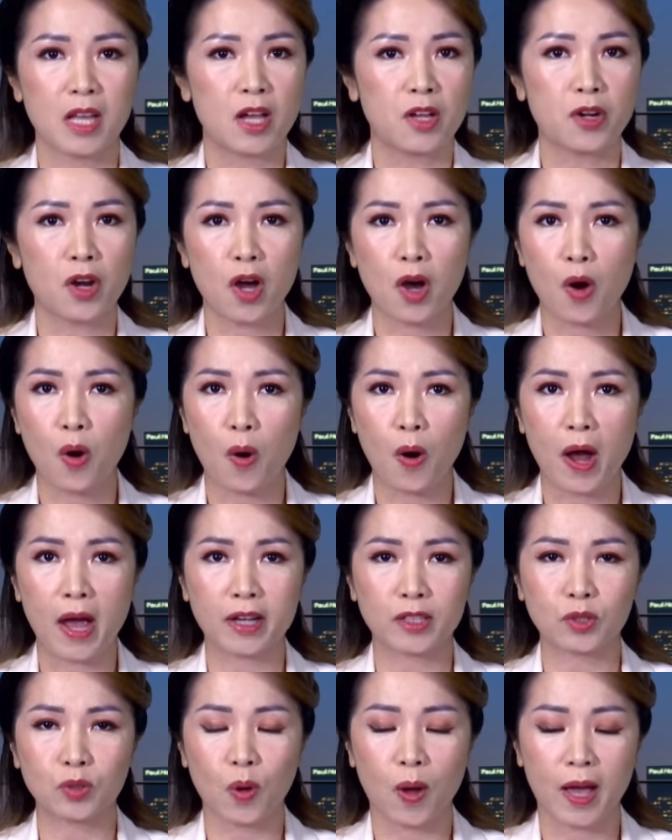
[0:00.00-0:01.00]
Nó
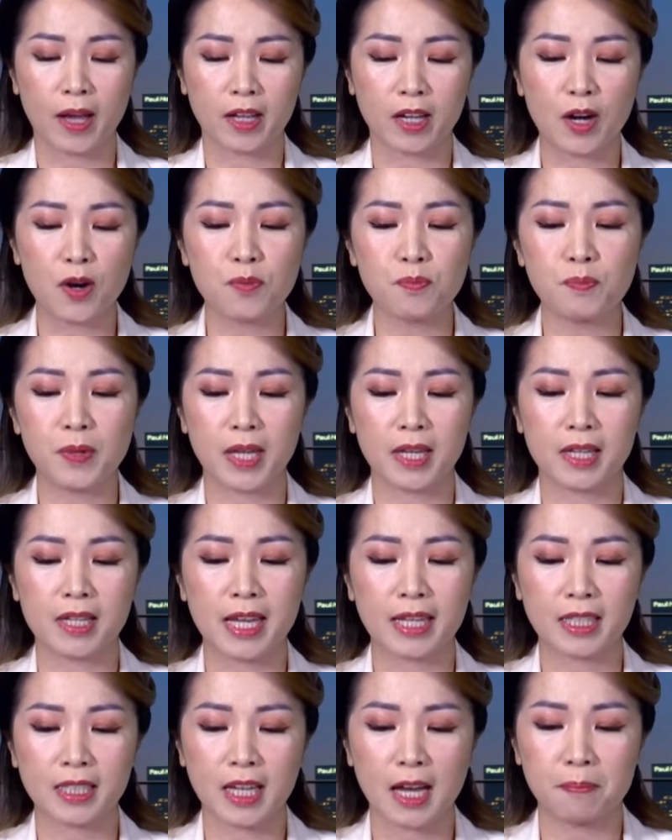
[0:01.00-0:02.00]
hoàn toàn không bị
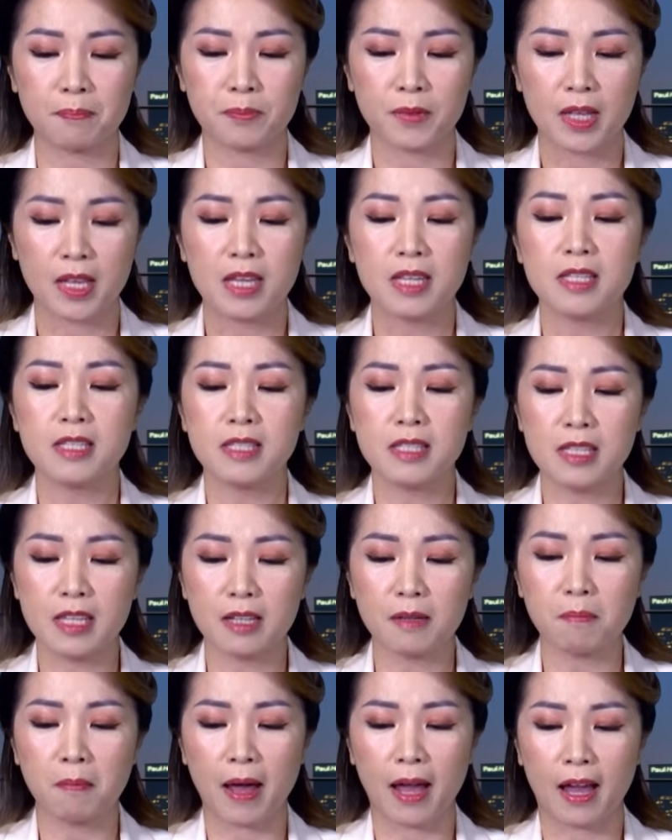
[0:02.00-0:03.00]
đánh cắp.
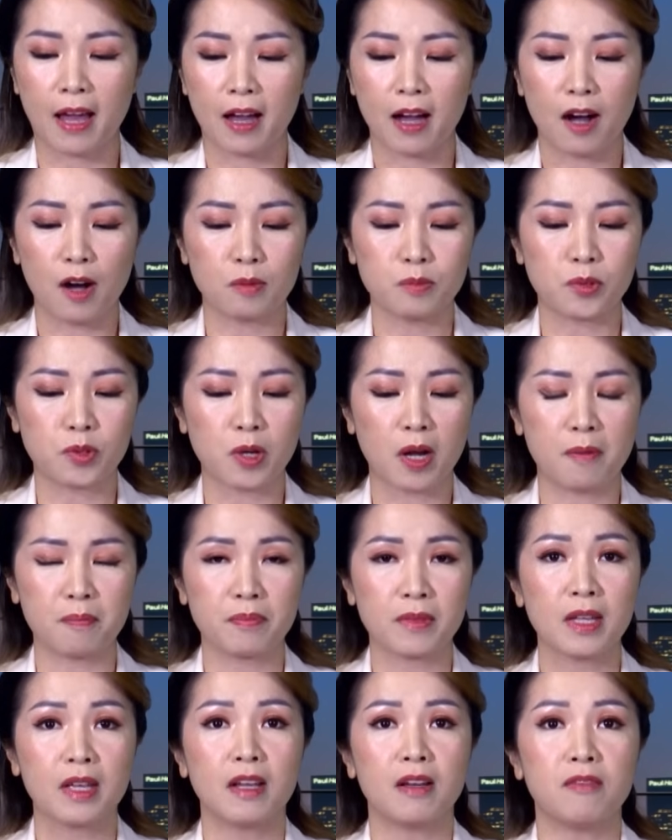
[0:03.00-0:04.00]
Nhưng mà ông Trump
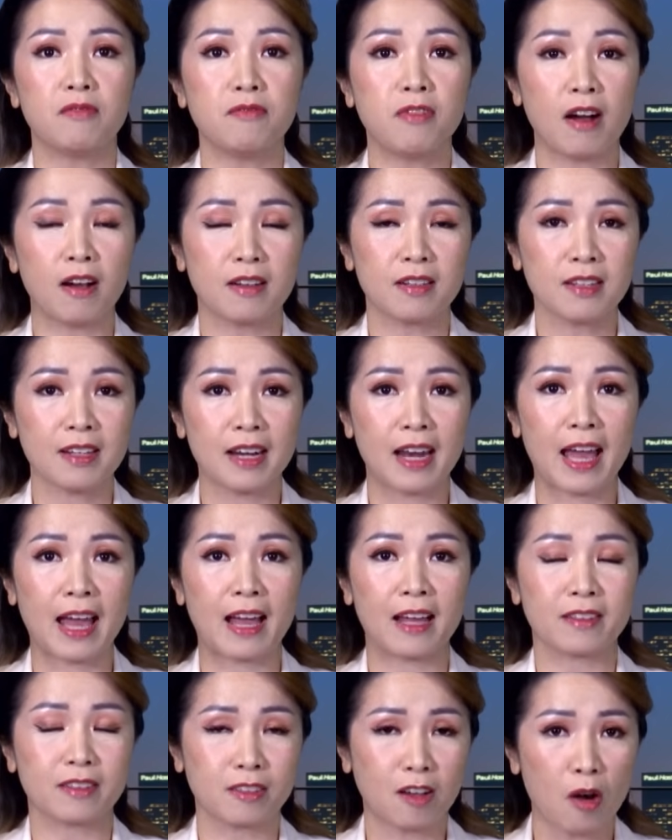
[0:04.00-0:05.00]
vẫn
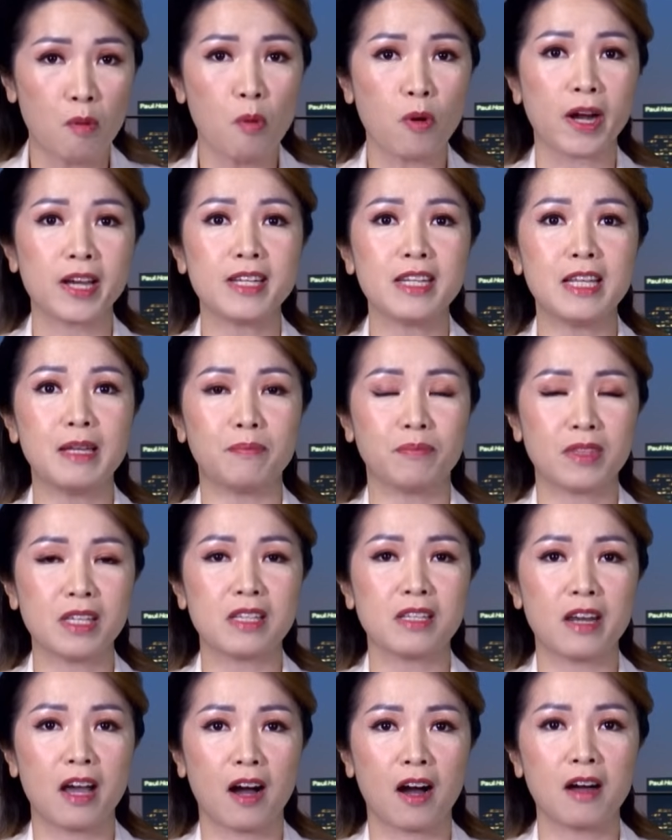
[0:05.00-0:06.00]
là có một cái niềm
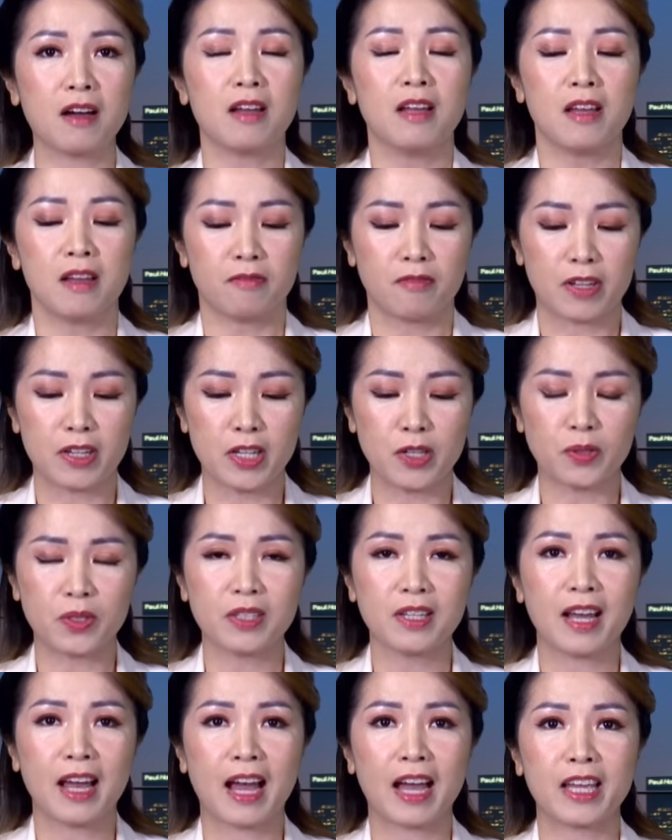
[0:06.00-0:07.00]
tin đó. Và điều
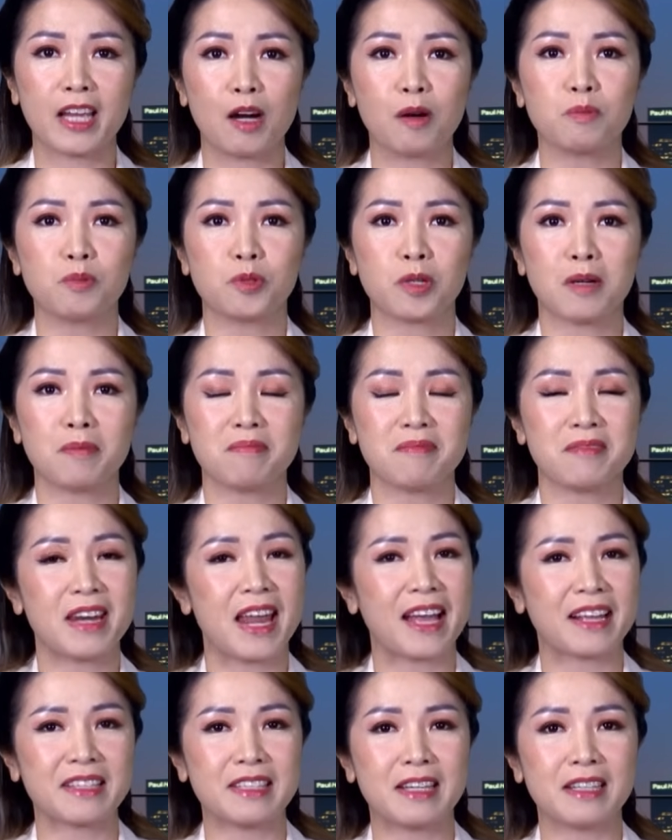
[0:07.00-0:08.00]
thứ hai, ông Trump
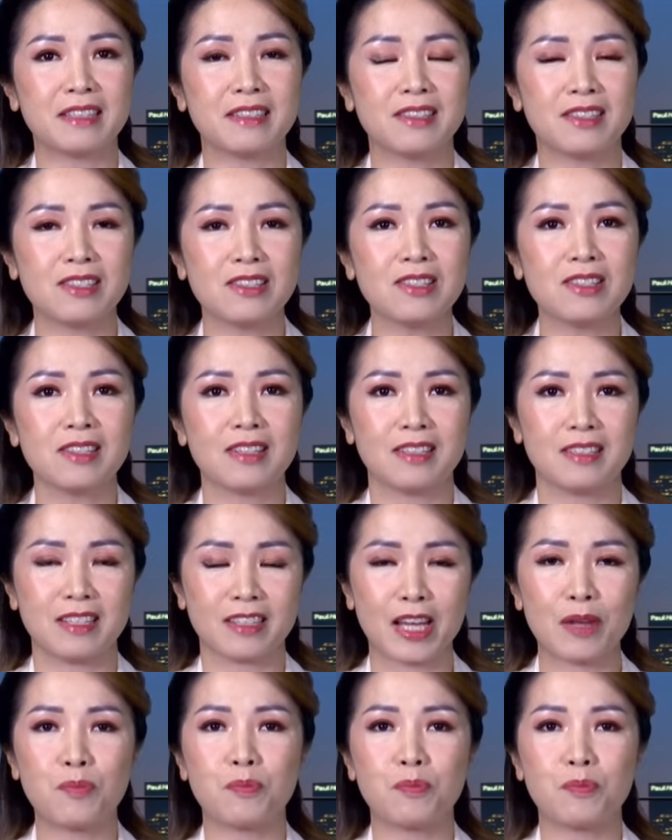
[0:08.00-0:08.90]
đang dẫn trước những cái